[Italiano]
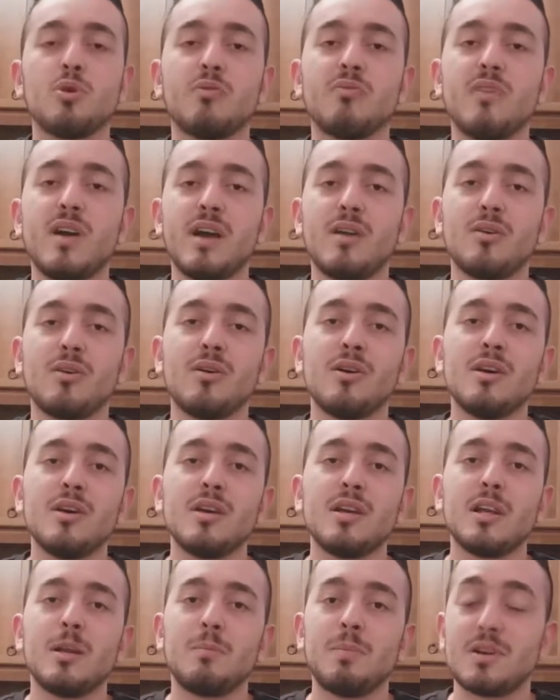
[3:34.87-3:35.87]
ovvero
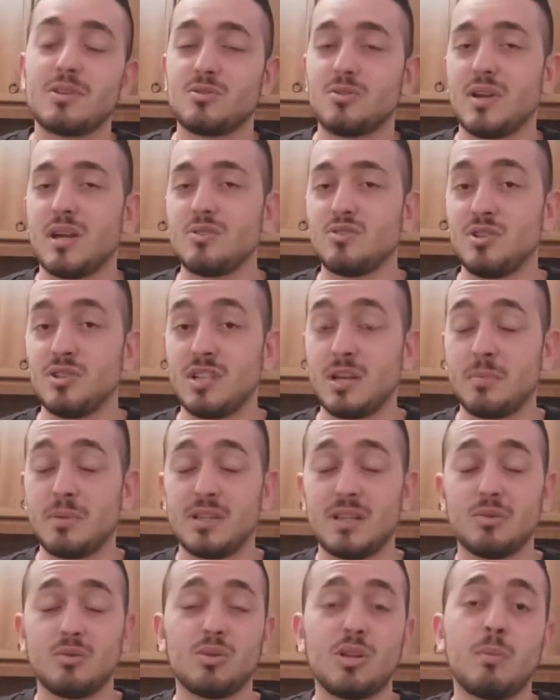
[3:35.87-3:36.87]
il personaggio
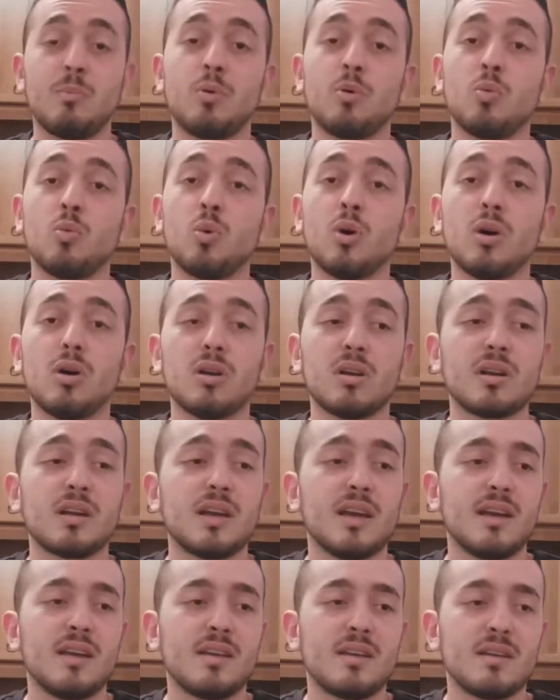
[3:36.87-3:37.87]
interpretato da Paul
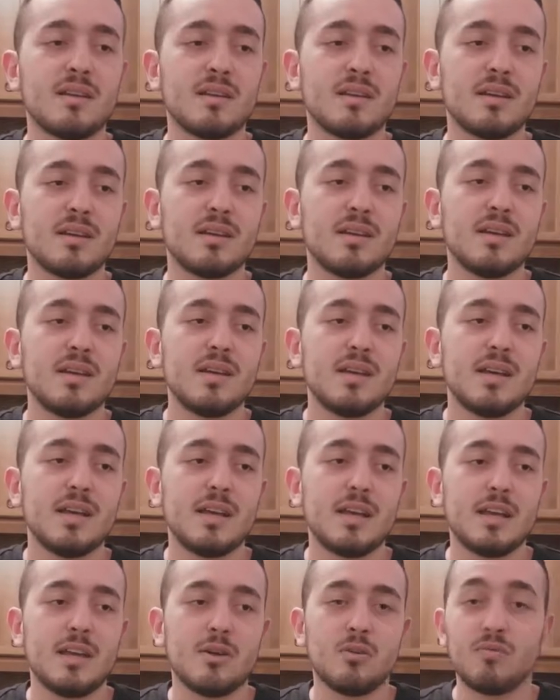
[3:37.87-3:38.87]
Walker, eh,
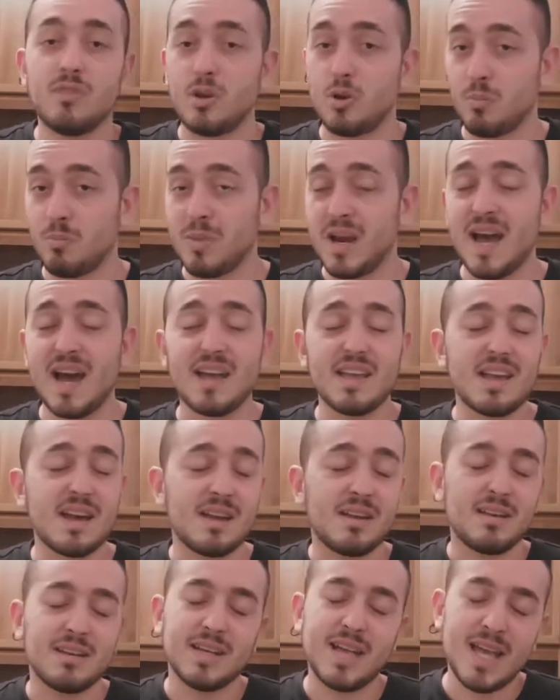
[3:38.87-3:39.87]
eh ovvero Brian.